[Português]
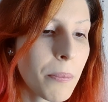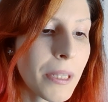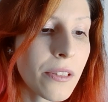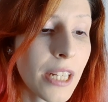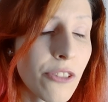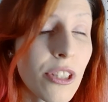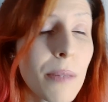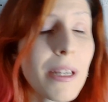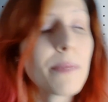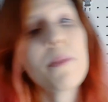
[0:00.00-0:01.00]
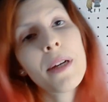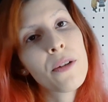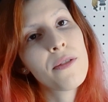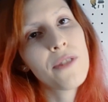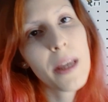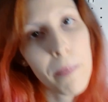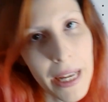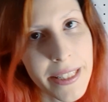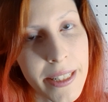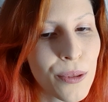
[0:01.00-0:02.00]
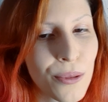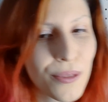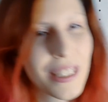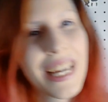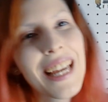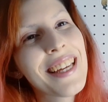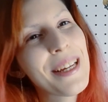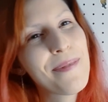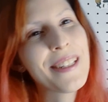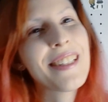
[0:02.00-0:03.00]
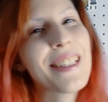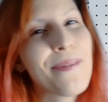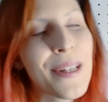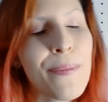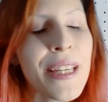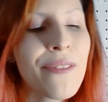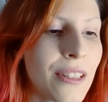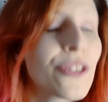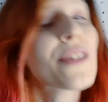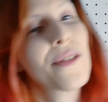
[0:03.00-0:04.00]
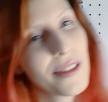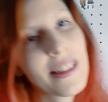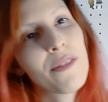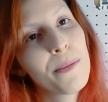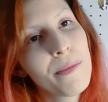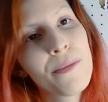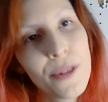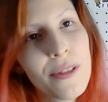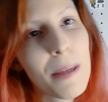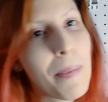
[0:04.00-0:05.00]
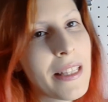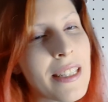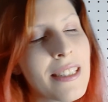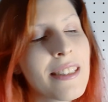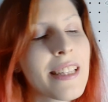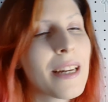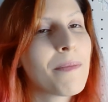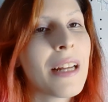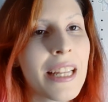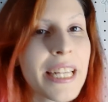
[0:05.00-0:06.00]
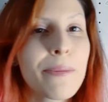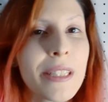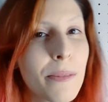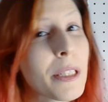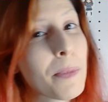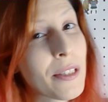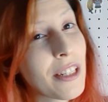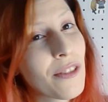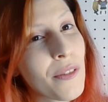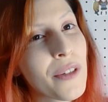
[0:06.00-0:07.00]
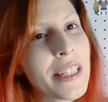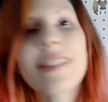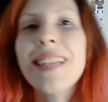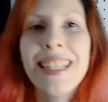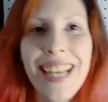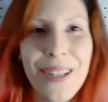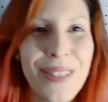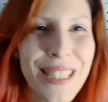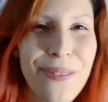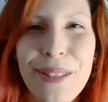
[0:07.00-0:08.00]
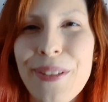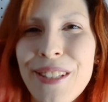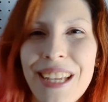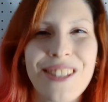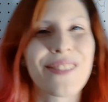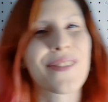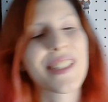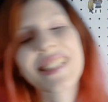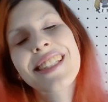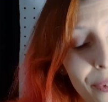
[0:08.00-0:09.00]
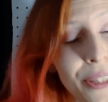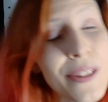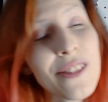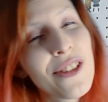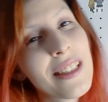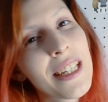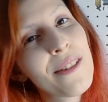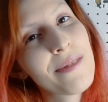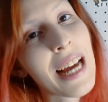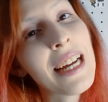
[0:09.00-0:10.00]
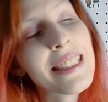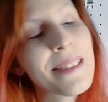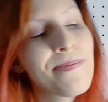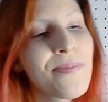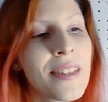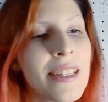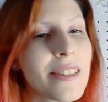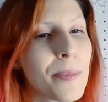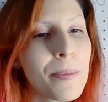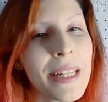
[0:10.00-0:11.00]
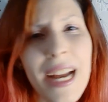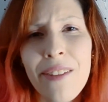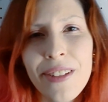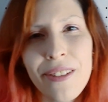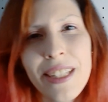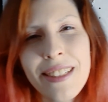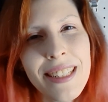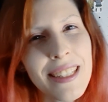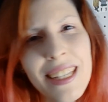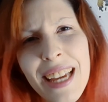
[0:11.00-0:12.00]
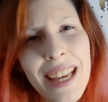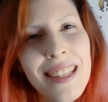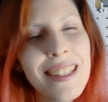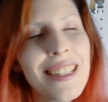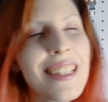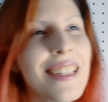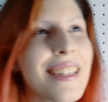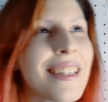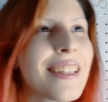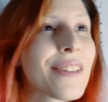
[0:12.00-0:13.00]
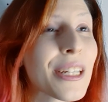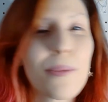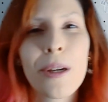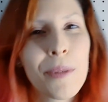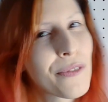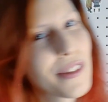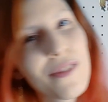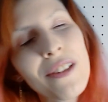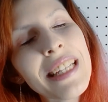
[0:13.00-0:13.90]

a personagem que mais me marcou foi a Petra, tudo que ela representa para mim. Eu já gostava muito da Petra antes, era, ela era uma das minhas personagens favoritas ainda, é uma das minhas personagens favoritas. Quando eu assisti Attack on Titan, eu sempre brincava que eu queria ser que nem ela, que eu queria que meu cabelo fosse igual